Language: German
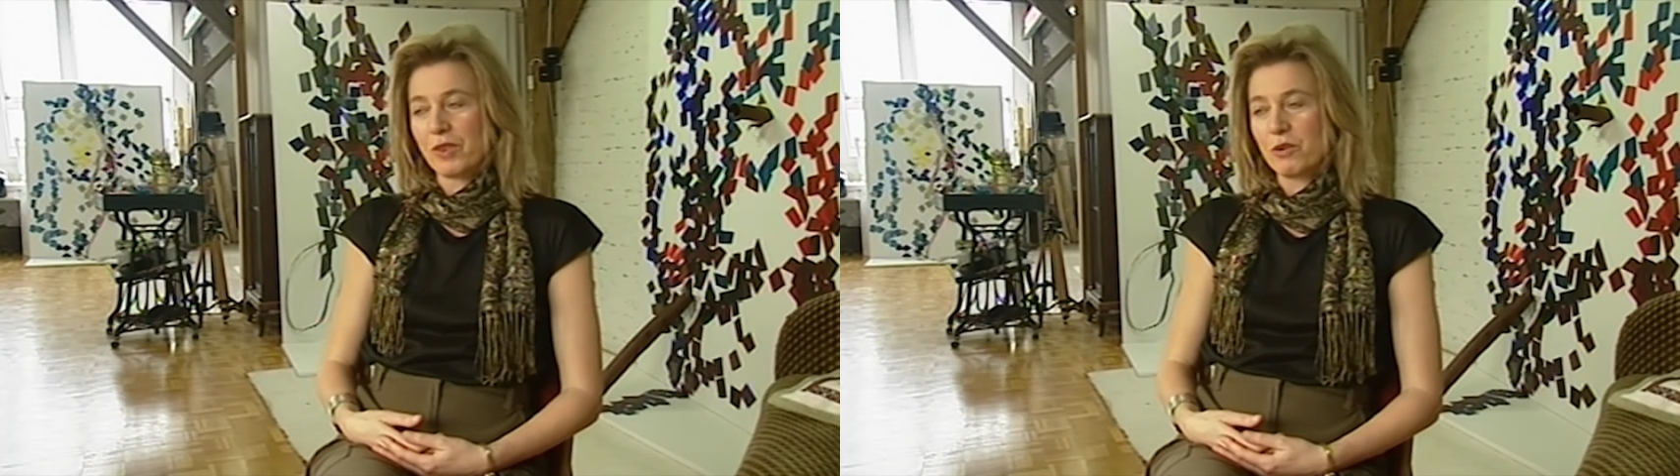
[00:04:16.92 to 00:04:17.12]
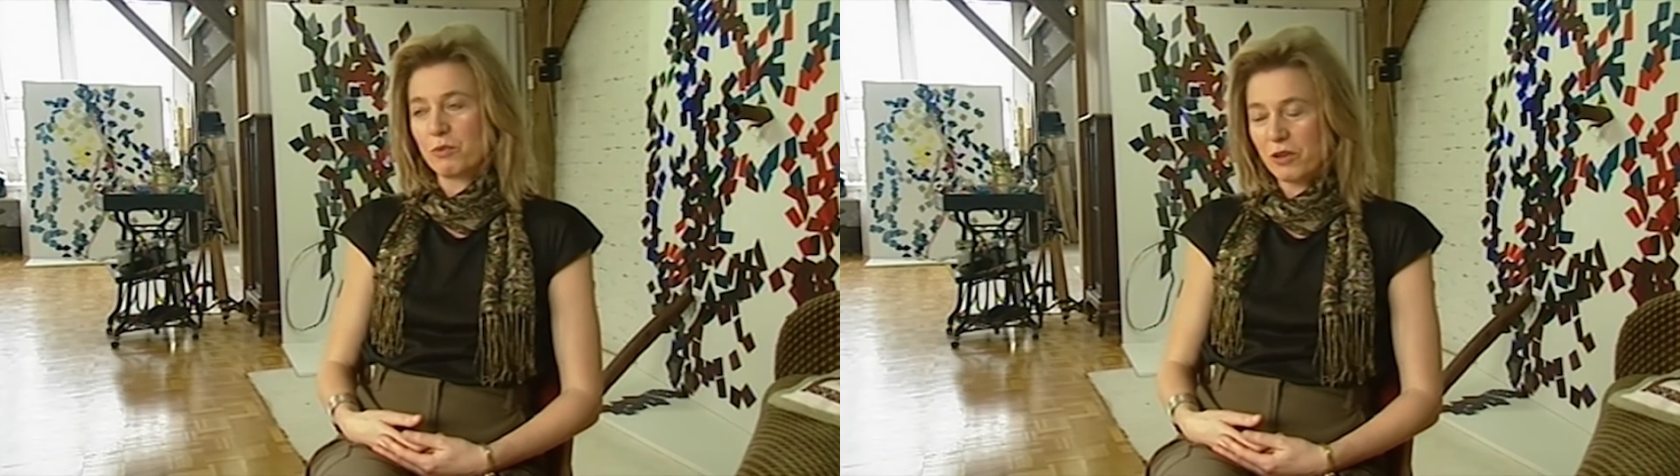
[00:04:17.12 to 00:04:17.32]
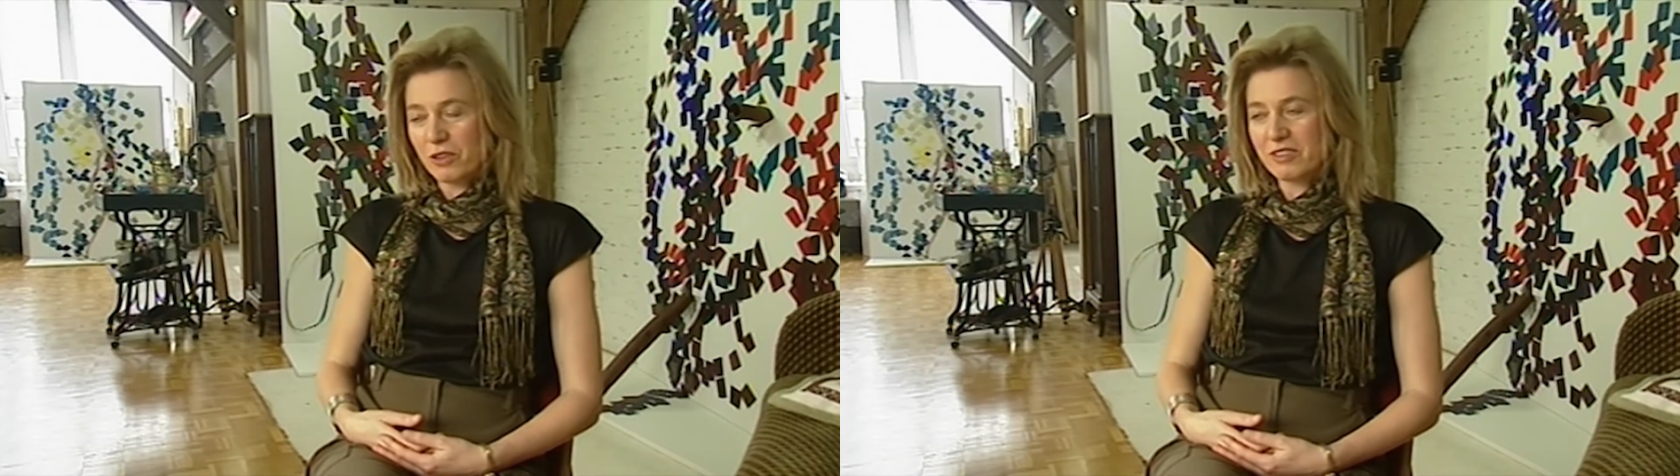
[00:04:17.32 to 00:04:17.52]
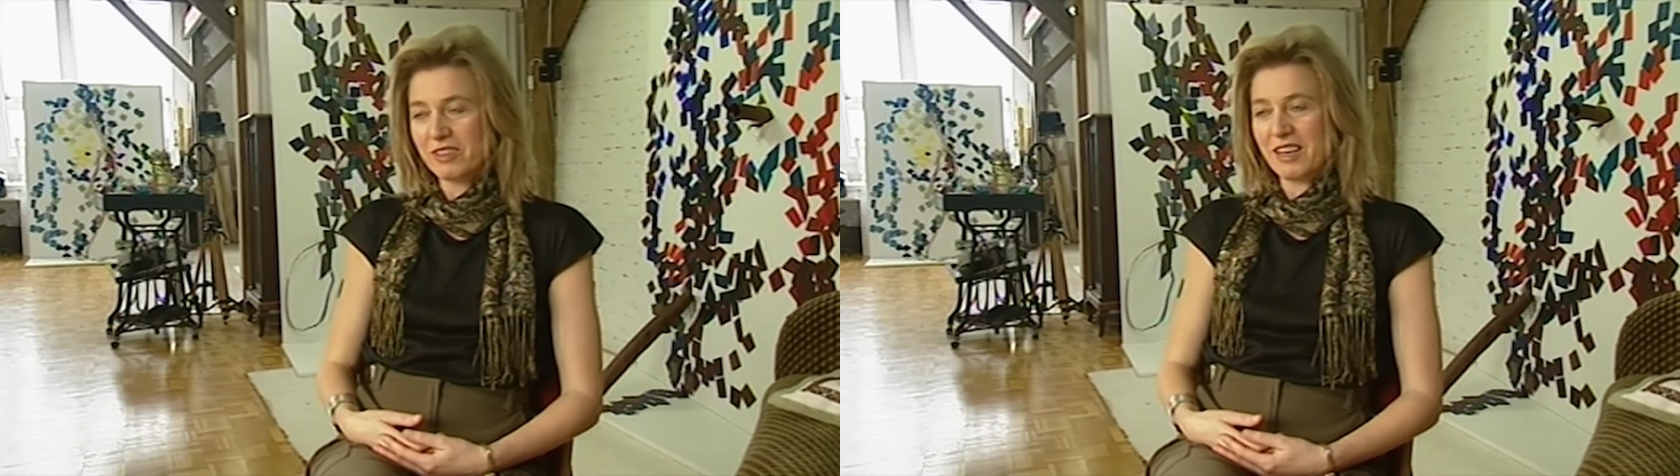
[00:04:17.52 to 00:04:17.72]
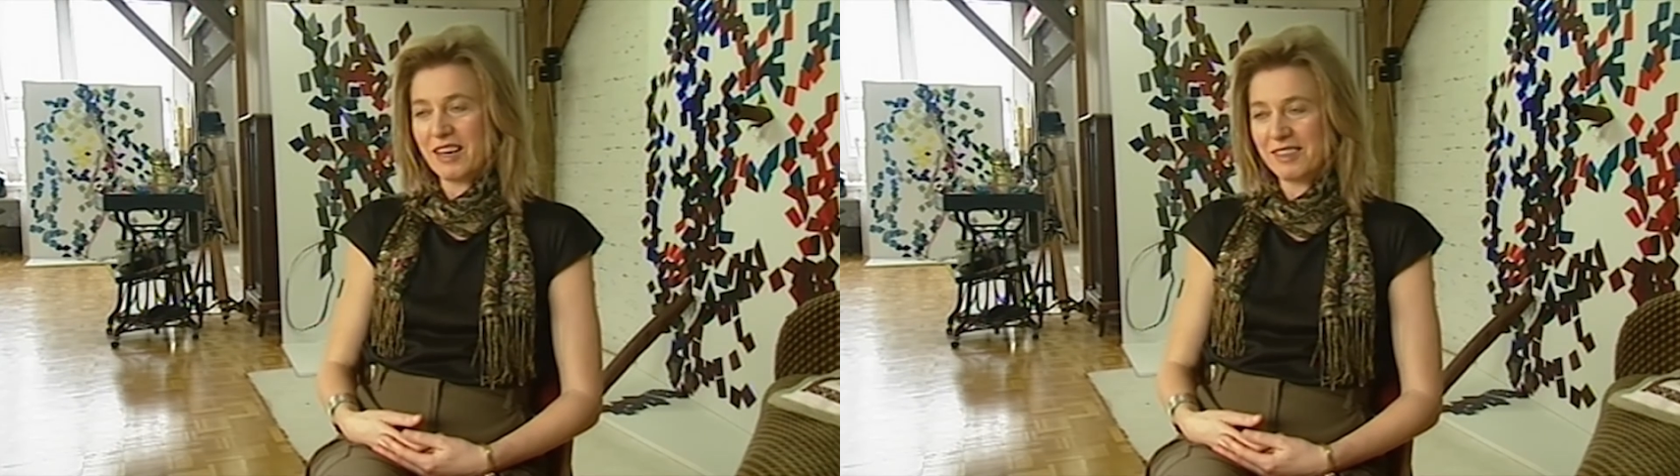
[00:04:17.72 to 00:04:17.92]
Und
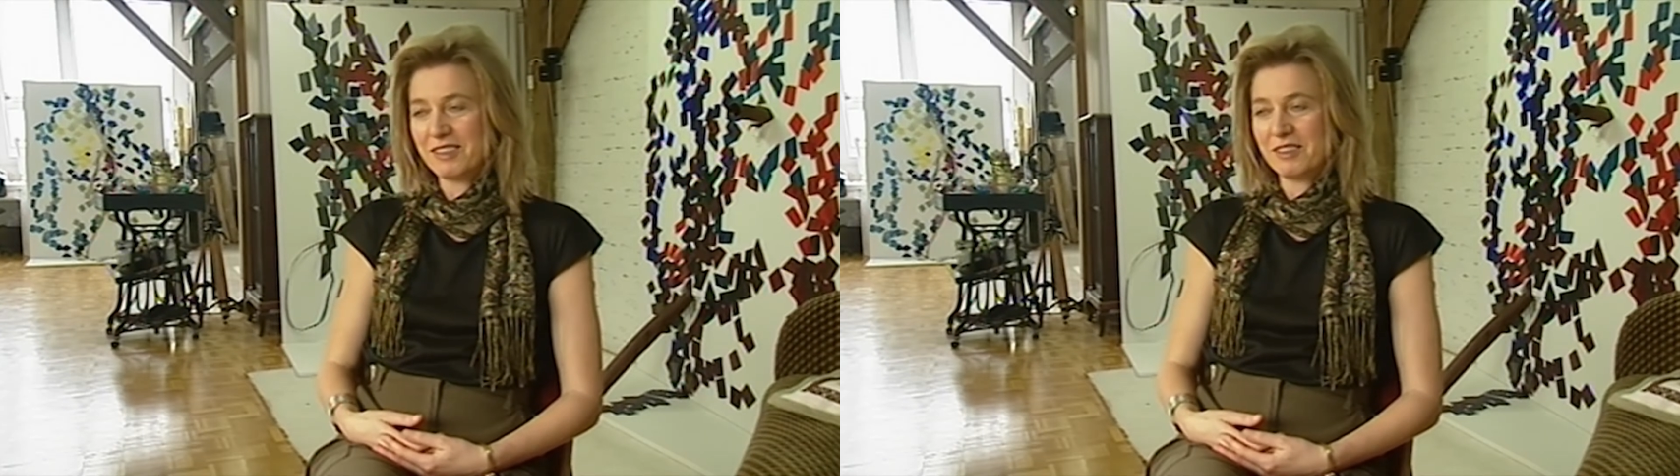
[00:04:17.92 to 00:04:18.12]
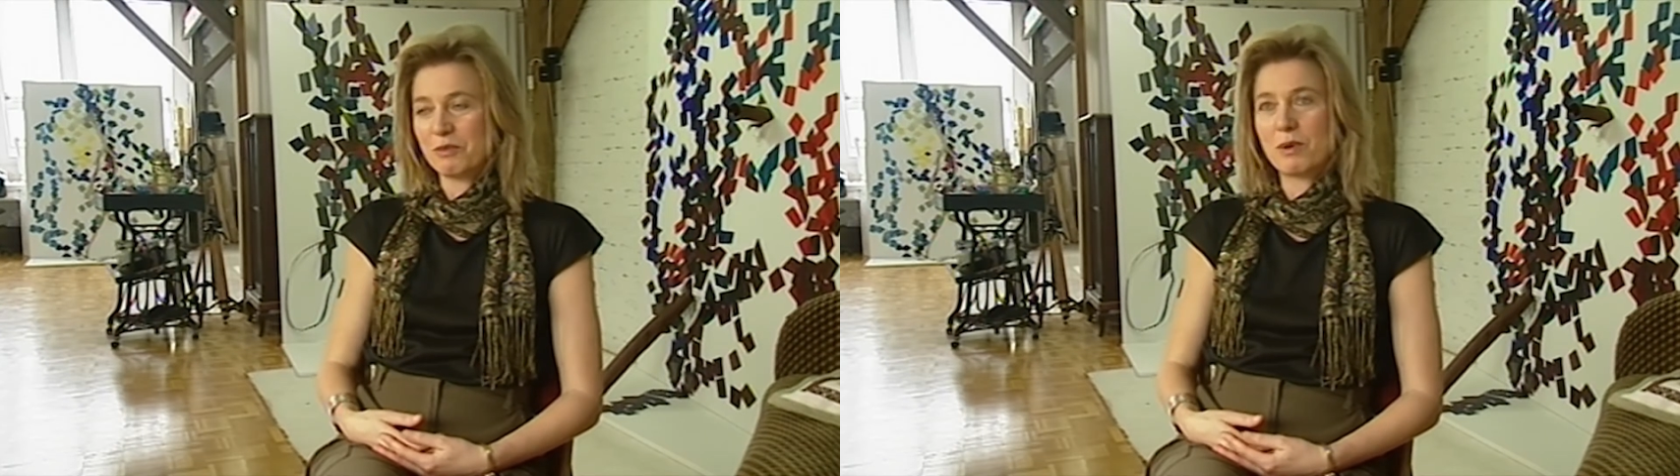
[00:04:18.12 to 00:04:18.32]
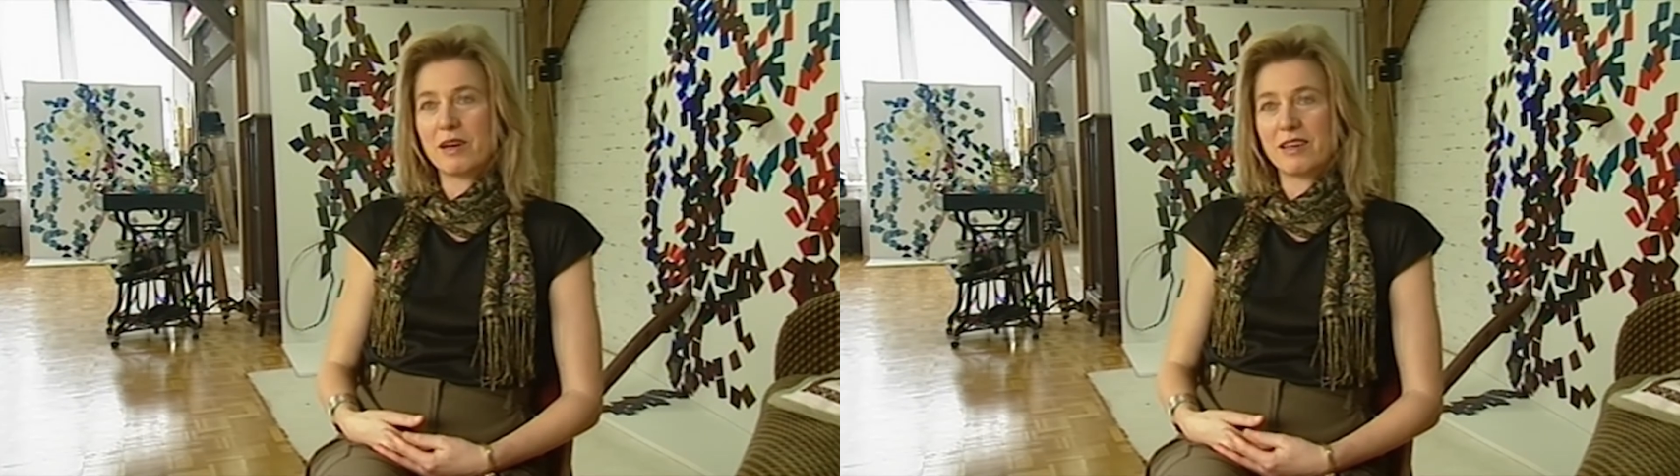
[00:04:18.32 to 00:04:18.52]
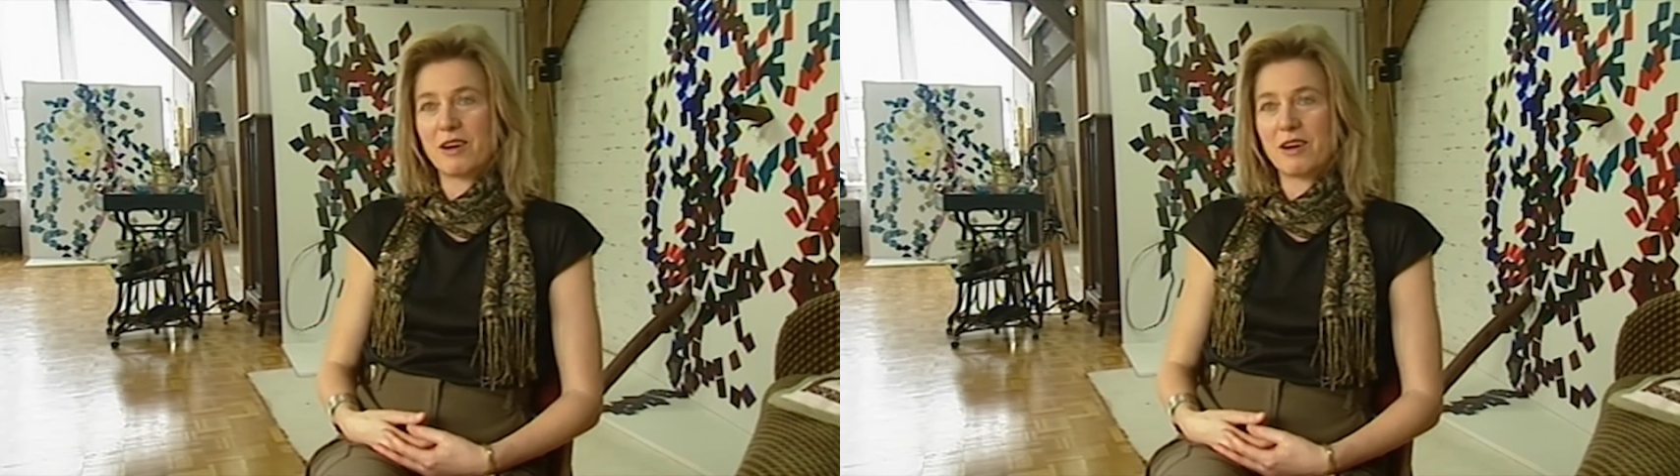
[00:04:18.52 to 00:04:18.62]
plötzlich hatte ich meinen